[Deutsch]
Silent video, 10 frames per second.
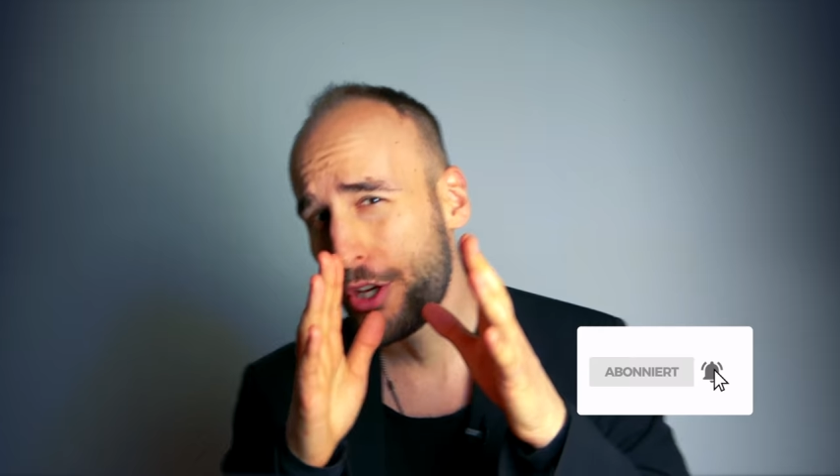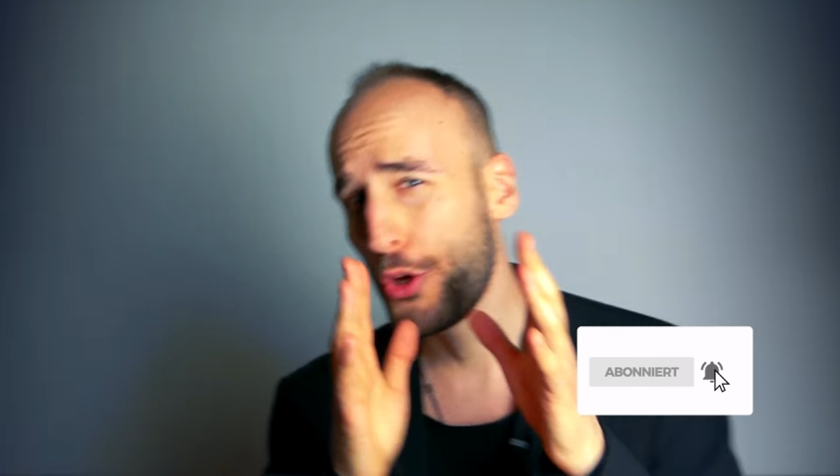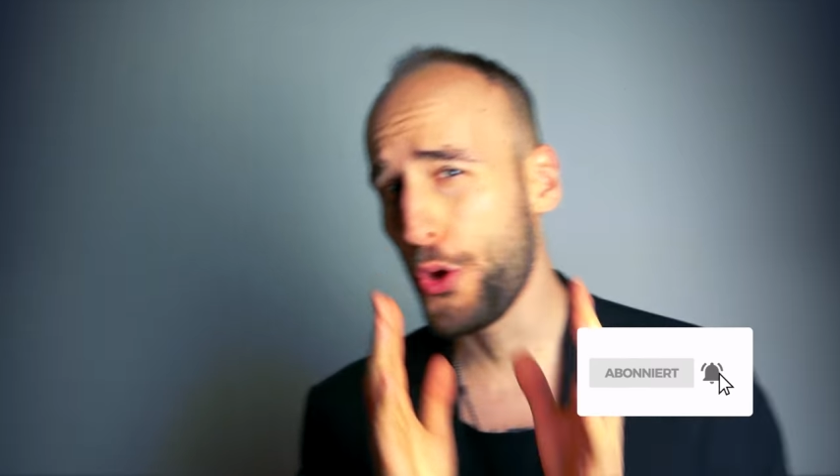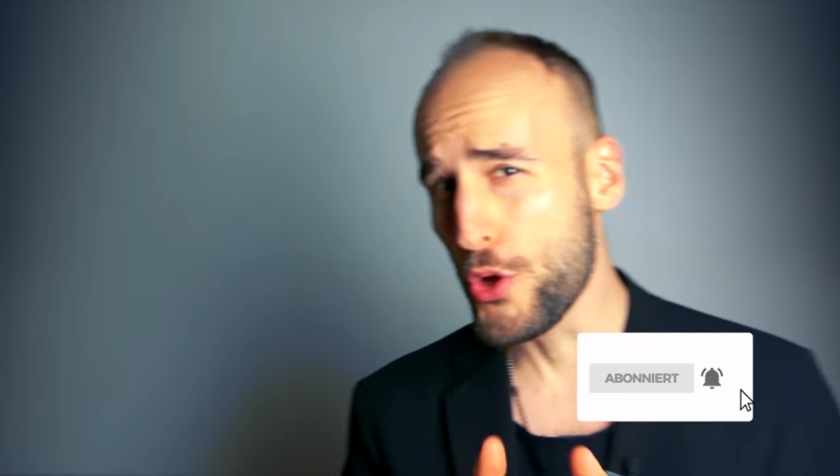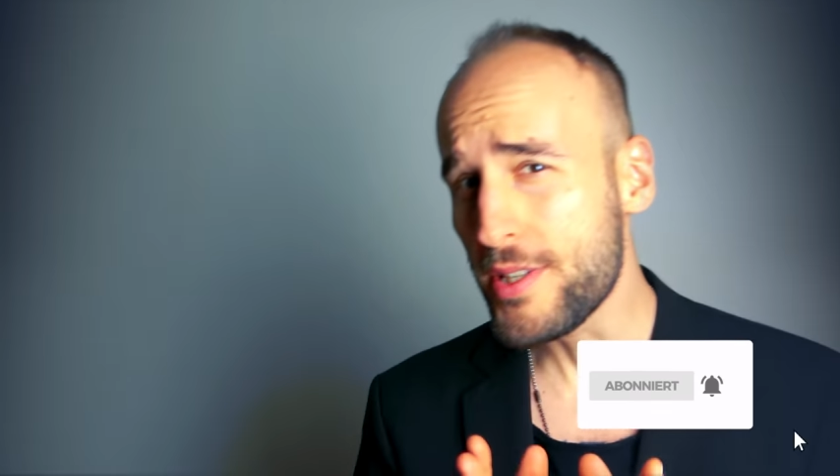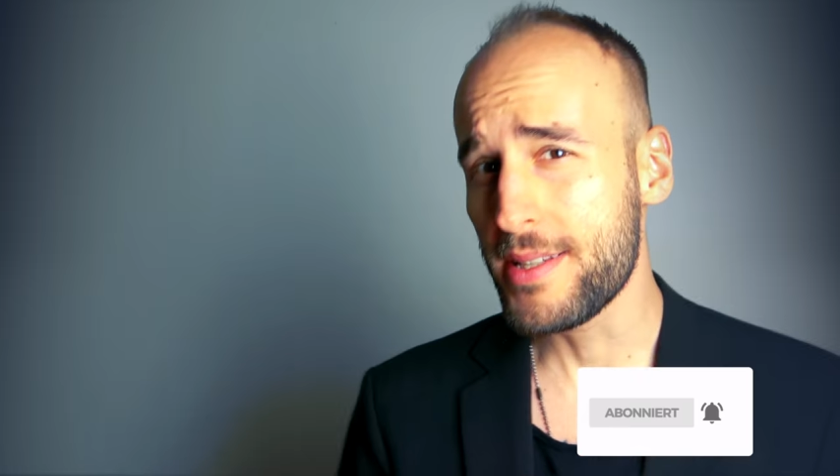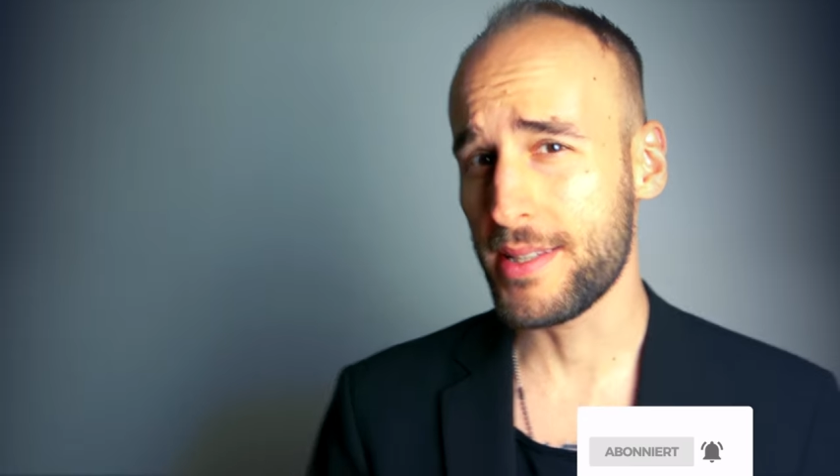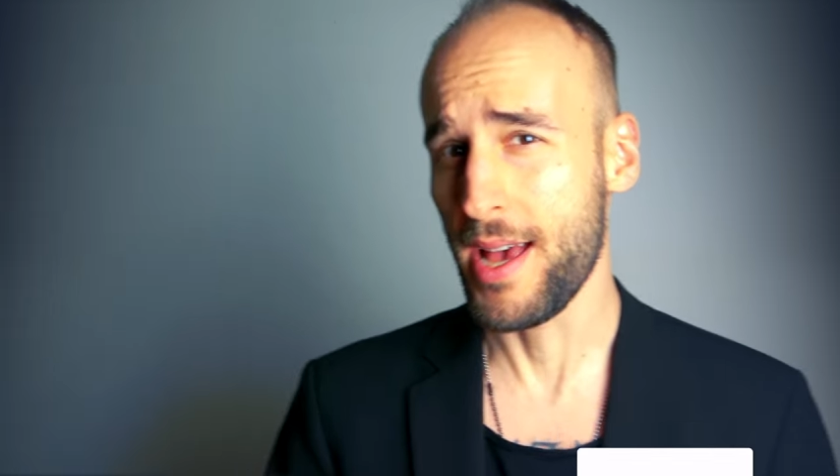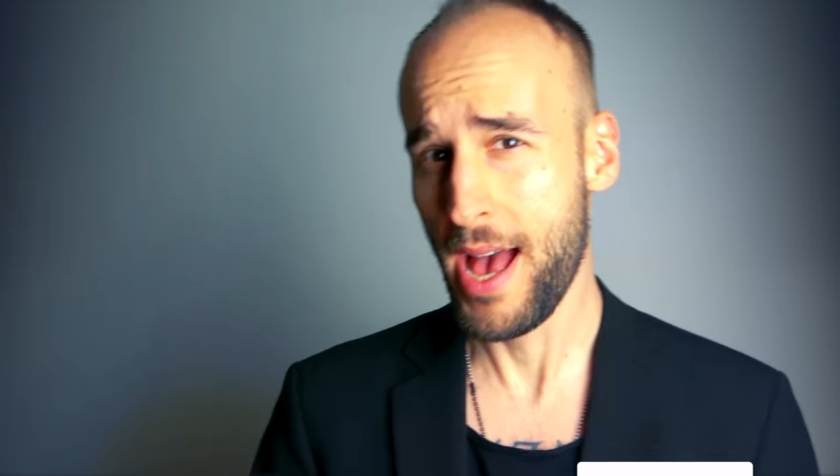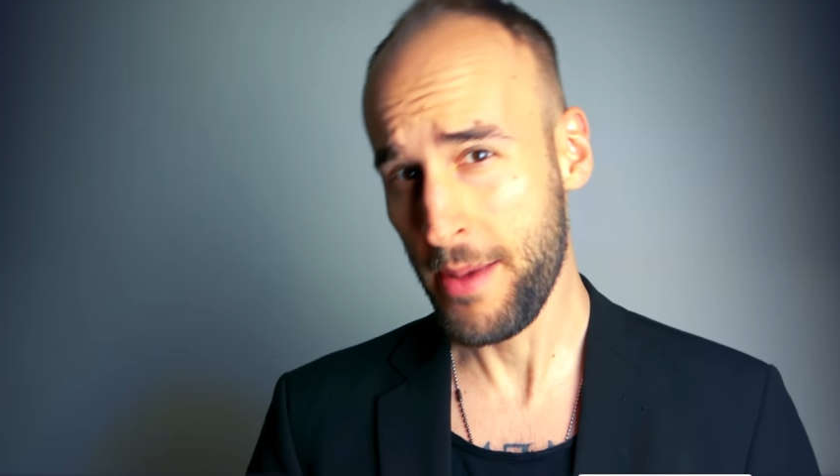
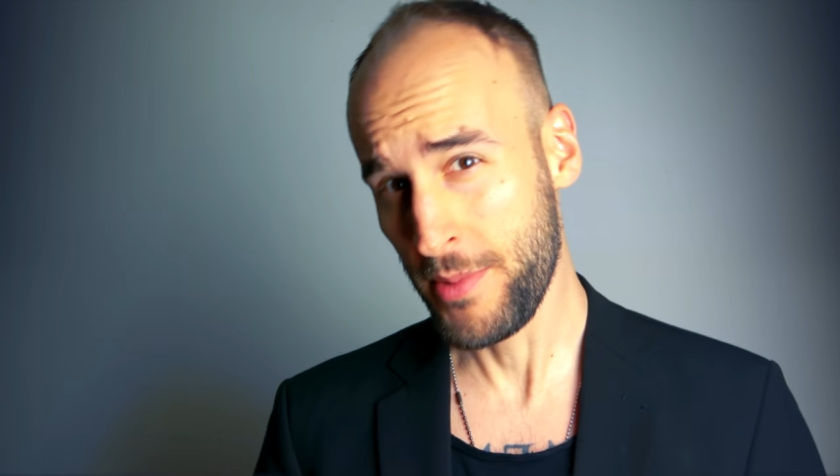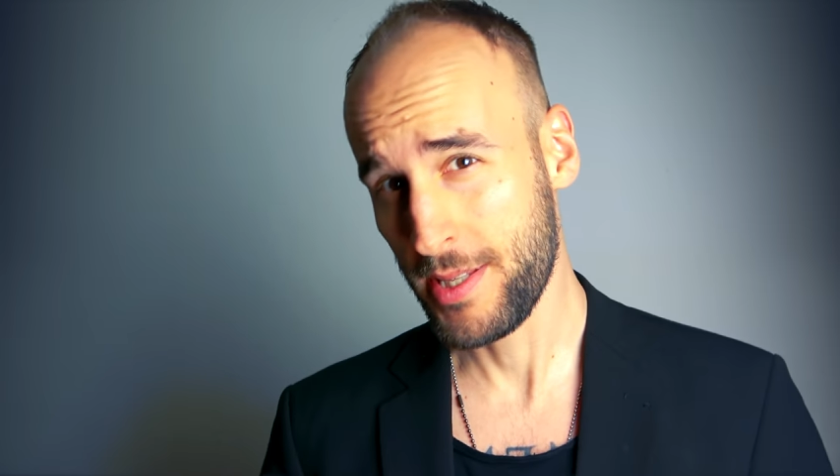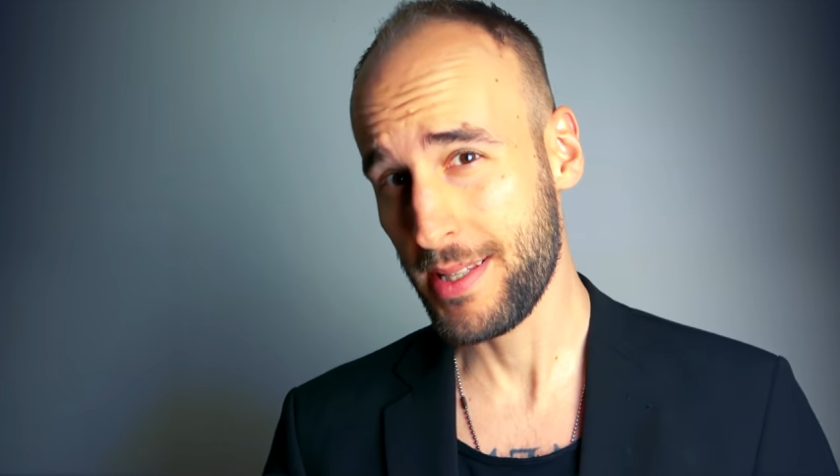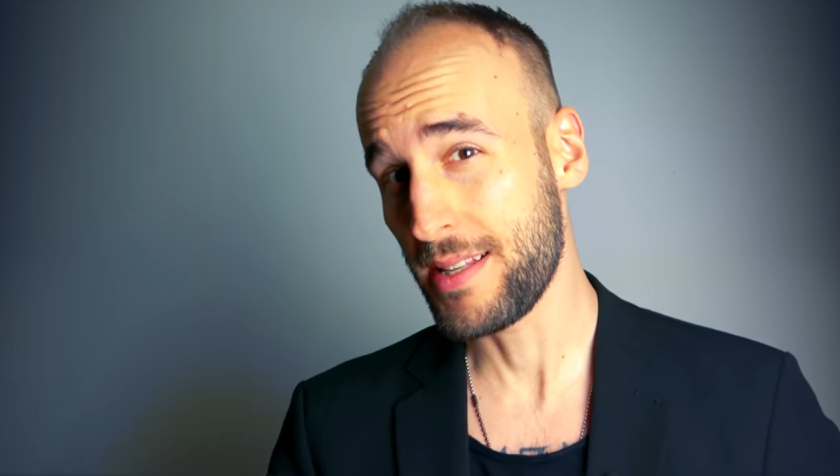größtes Geheimnis,